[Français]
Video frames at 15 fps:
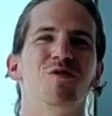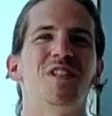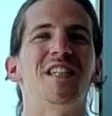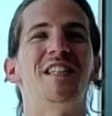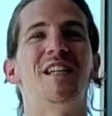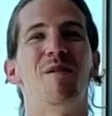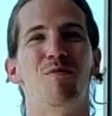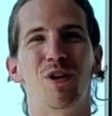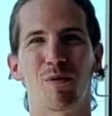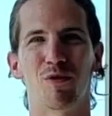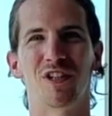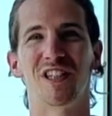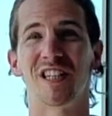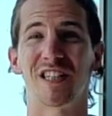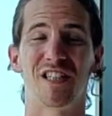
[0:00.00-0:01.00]
j'essaie un peu
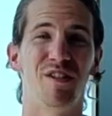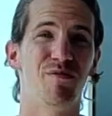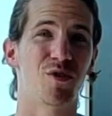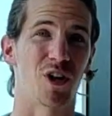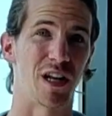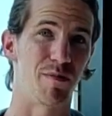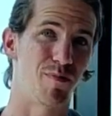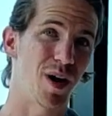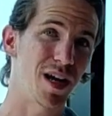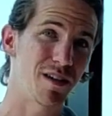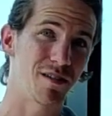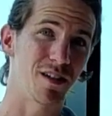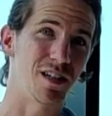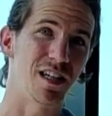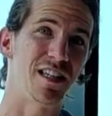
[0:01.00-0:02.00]
d'apprendre des adjectifs quand les,
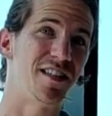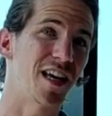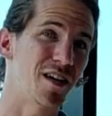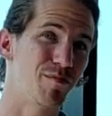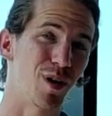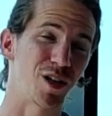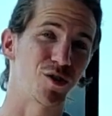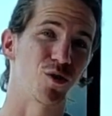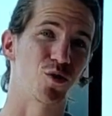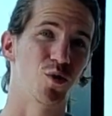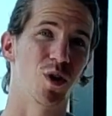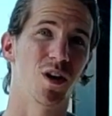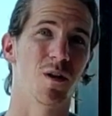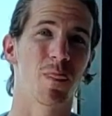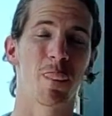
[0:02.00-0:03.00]
pailles, les tailles parlent sur
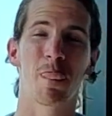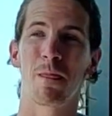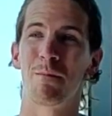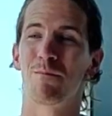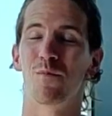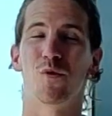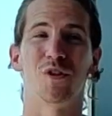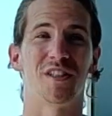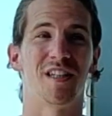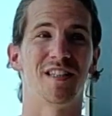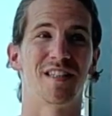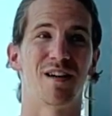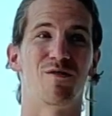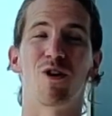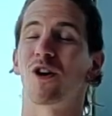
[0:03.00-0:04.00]
toi pour essayer
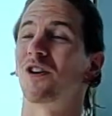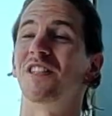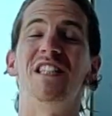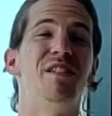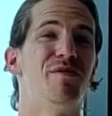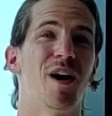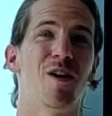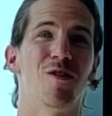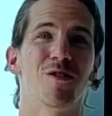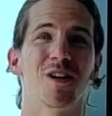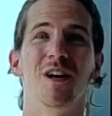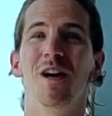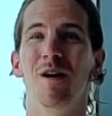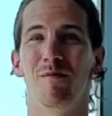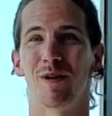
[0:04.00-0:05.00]
de savoir quand ils disent phalangue,
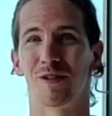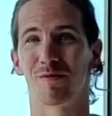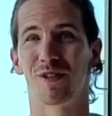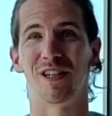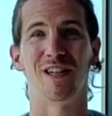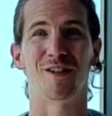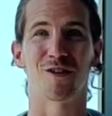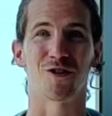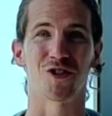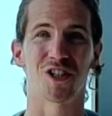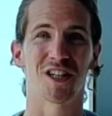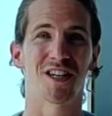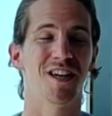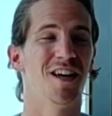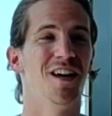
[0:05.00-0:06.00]
par exemple, qui est
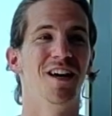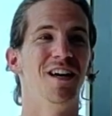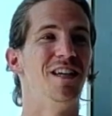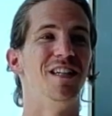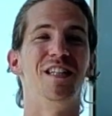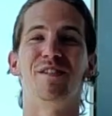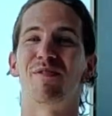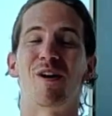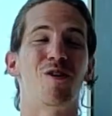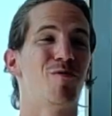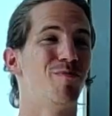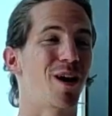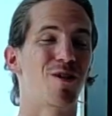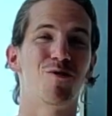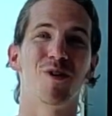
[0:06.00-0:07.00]
l'étranger, ils disent
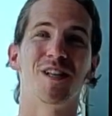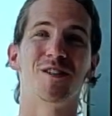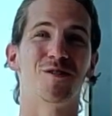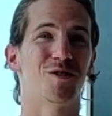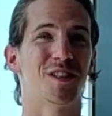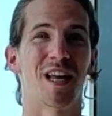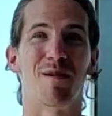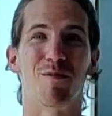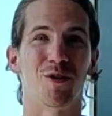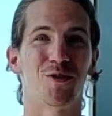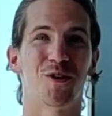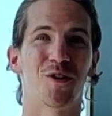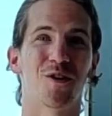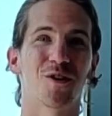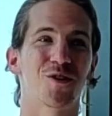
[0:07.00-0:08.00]
phalangue pakwan, donc c'est un
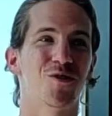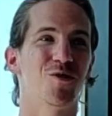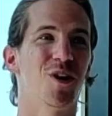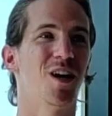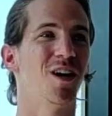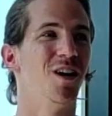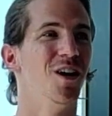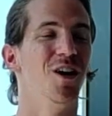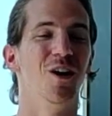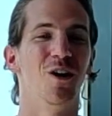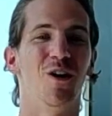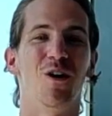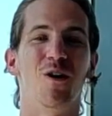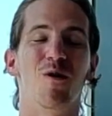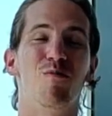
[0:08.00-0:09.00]
menteur, tu vois.
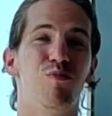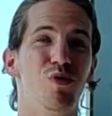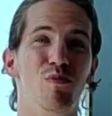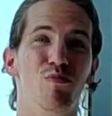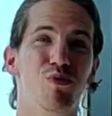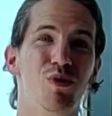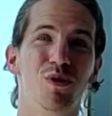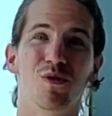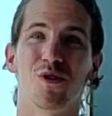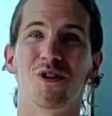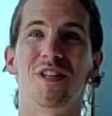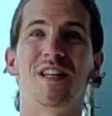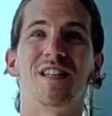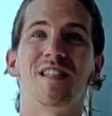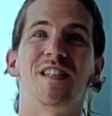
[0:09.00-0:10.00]
Euh, on
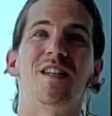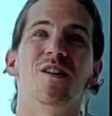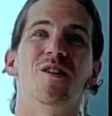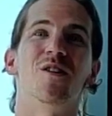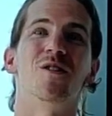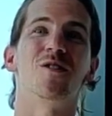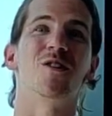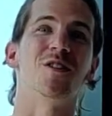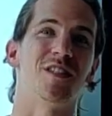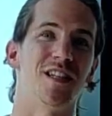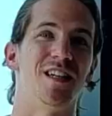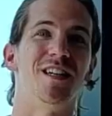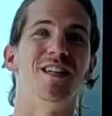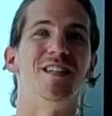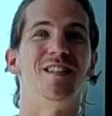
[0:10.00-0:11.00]
connaît, c'est euh, quand
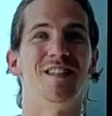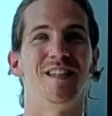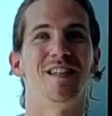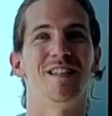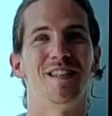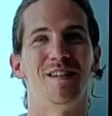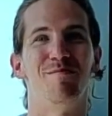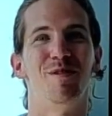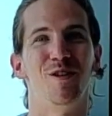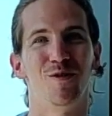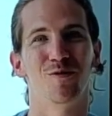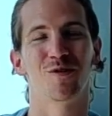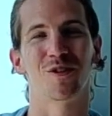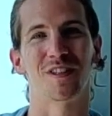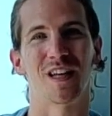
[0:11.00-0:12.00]
t'es, c'est
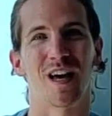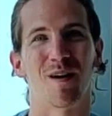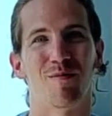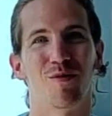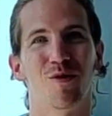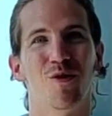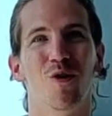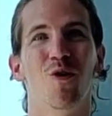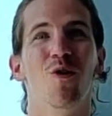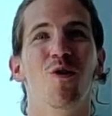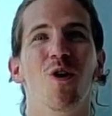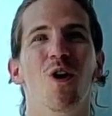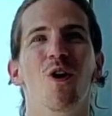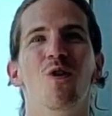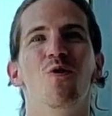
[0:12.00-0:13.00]
mignon, quand t'es un peu gros.
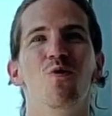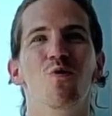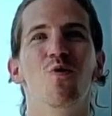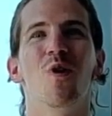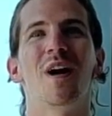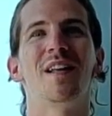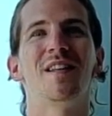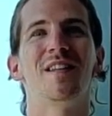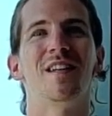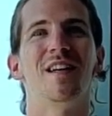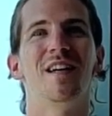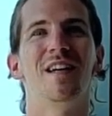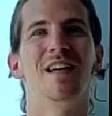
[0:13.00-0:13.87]
Wan, ah.